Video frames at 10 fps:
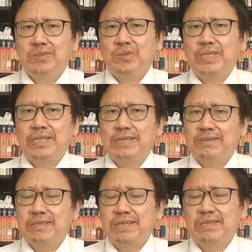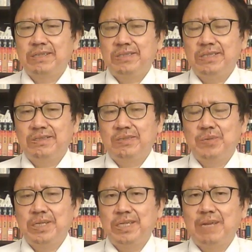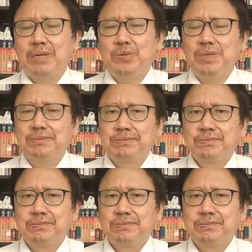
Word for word: 说现在世界上仅次于亚马逊。